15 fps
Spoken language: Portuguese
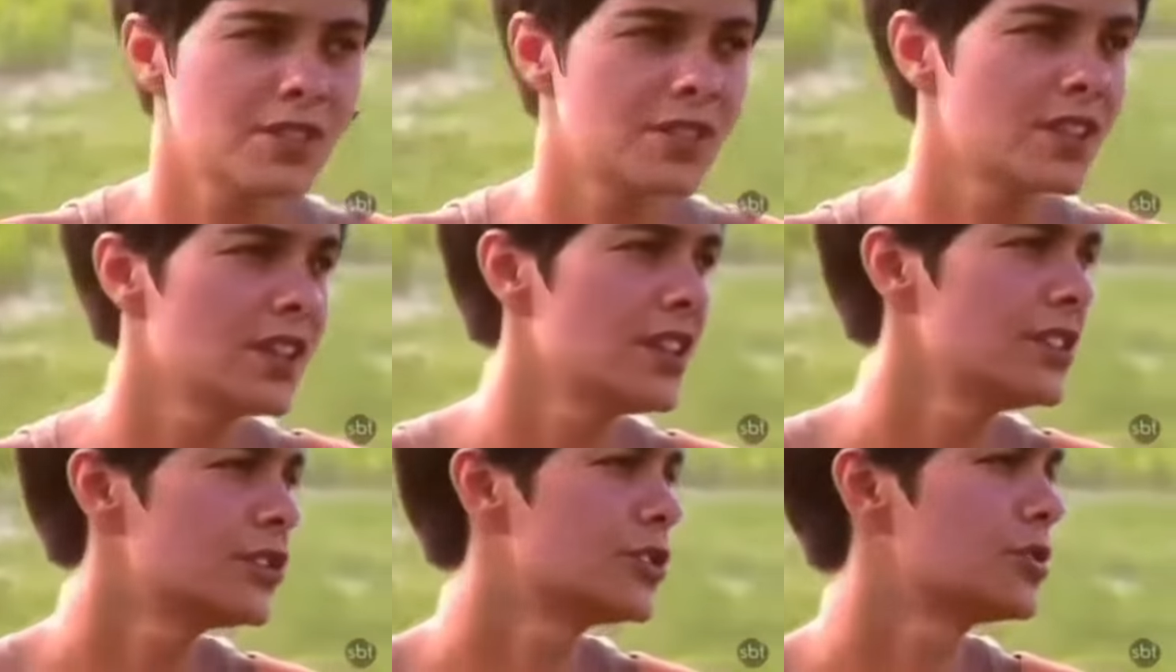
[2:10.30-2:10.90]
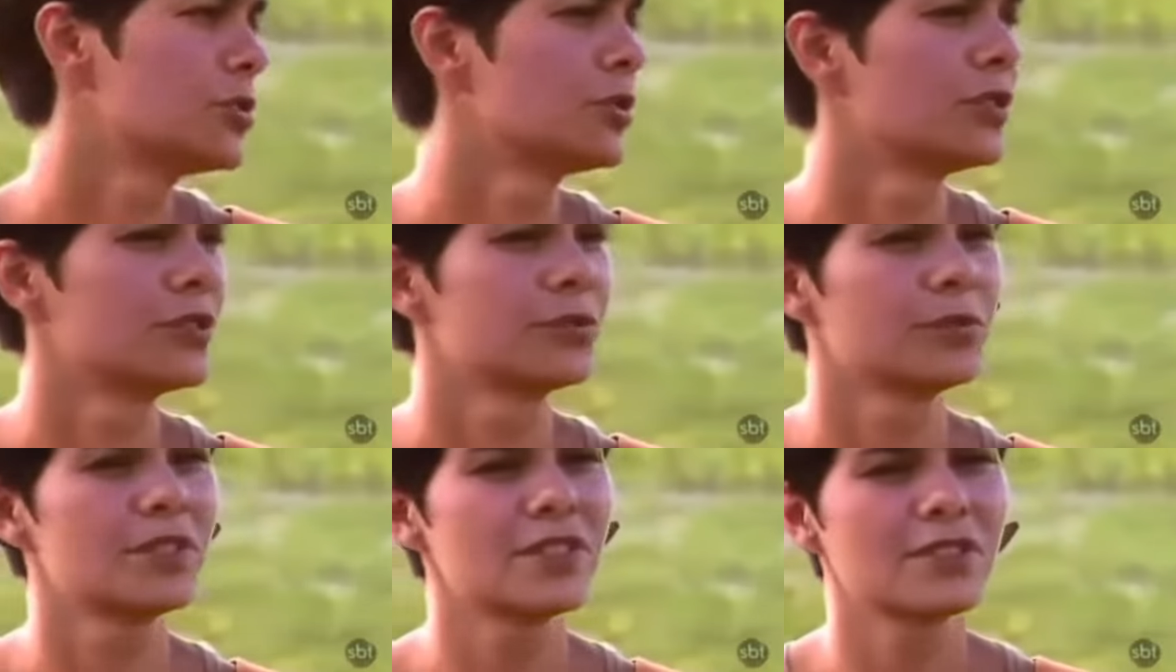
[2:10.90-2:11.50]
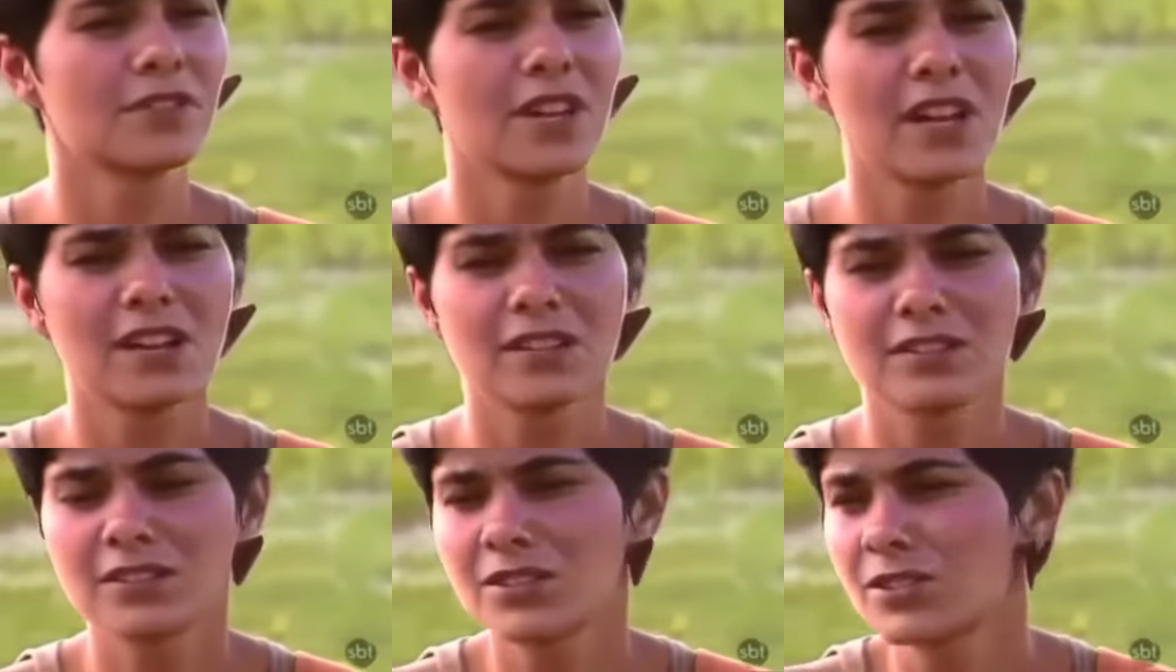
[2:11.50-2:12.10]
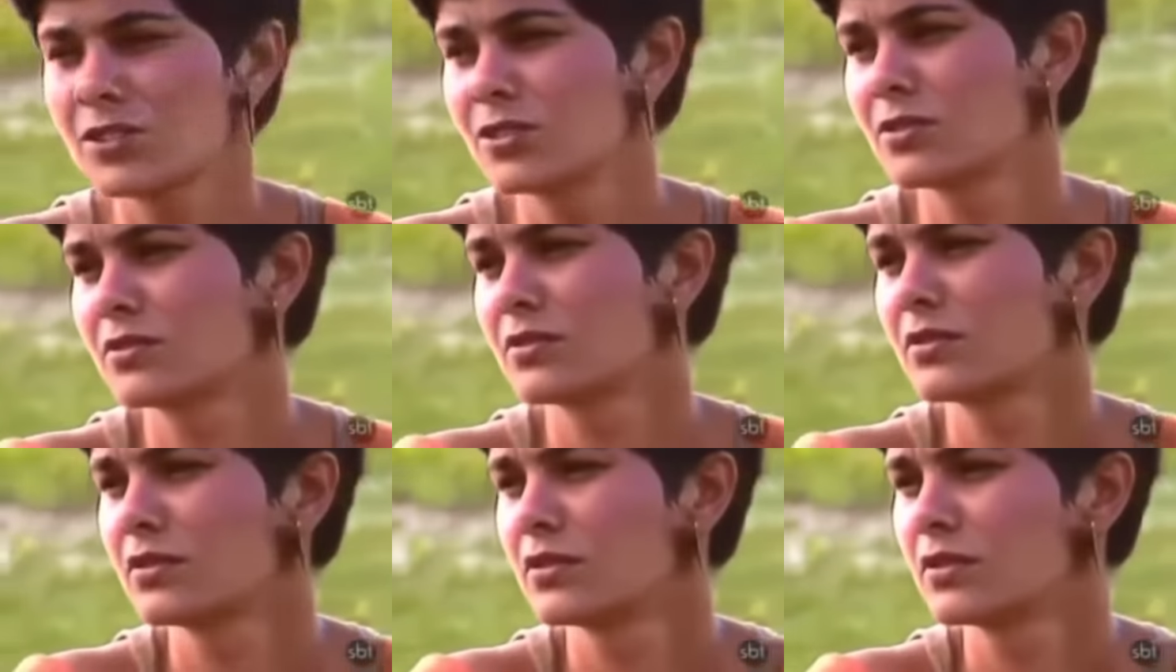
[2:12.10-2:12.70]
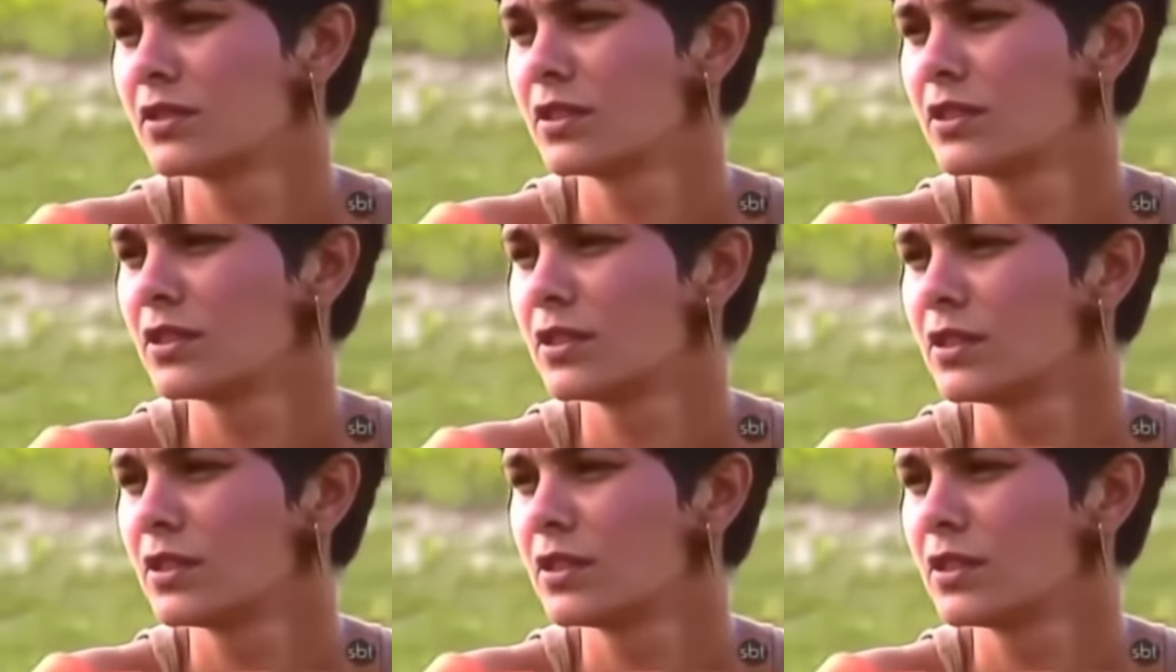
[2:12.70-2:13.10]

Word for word: Eu sei, Jorge, mas não é. Eu amo a